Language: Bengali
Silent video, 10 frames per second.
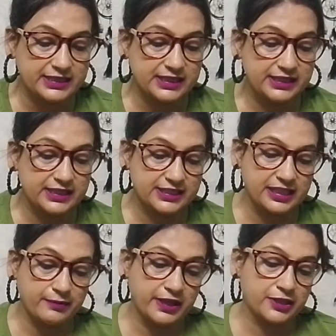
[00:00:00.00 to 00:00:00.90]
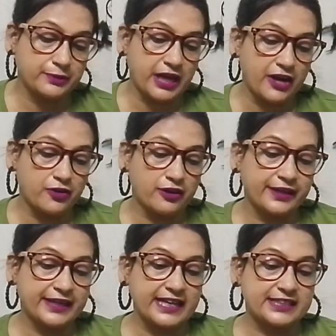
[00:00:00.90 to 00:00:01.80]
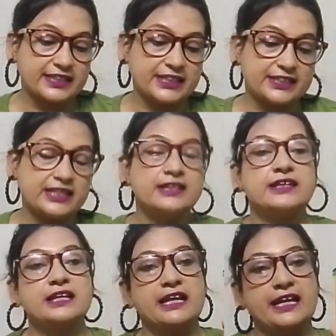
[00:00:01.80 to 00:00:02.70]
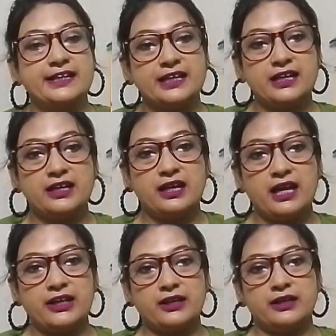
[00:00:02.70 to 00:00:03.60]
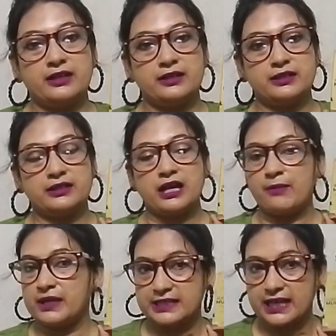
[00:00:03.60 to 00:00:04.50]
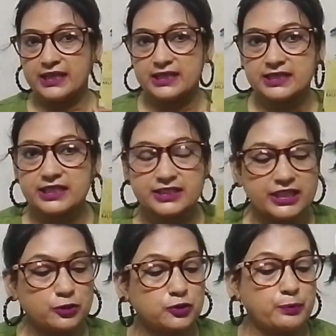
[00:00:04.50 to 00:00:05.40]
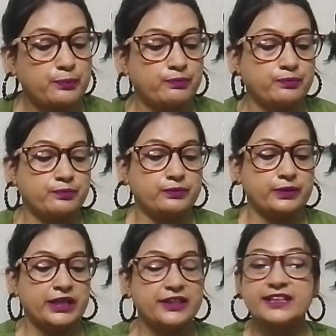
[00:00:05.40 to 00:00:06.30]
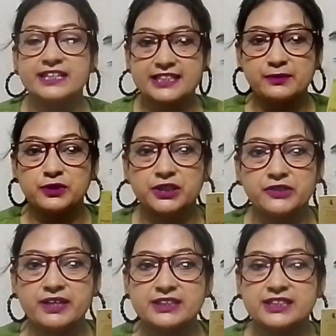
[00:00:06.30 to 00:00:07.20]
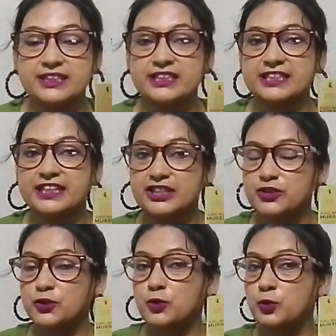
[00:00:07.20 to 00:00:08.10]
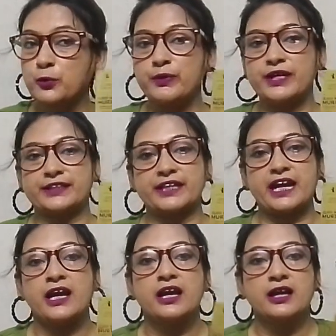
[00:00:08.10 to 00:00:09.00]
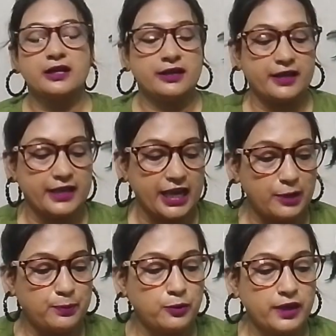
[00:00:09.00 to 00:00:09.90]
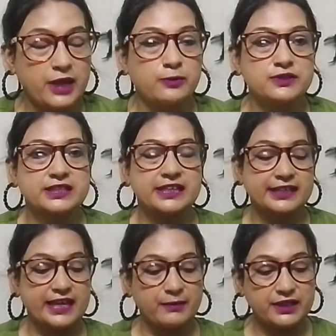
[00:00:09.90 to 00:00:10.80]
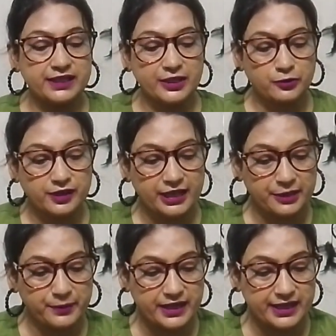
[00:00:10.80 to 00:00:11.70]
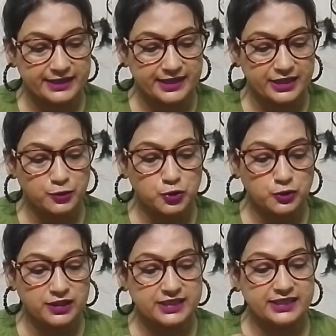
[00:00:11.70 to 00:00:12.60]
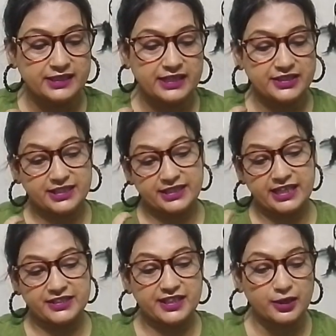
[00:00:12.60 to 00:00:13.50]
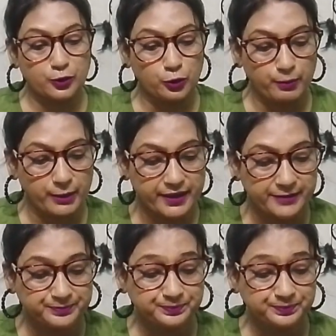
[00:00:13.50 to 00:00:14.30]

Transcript: আছে নিয়াসিয়ামাইট এবং হাইড্রোলিনিক অ্যাসিড আছে এটা আমরা জানি যে যে দুটো ইনগ্রিডিয়েন্টস এর মধ্যে দেওয়া আছে সেটা স্কিনের জন্য খুবই একটা হেল্পফুল এবং স্কিনকে আমাদের কি করে রাখবে এটা ইউজ করলে স্কিন একটা ন্যাচারাল গ্লো পাবে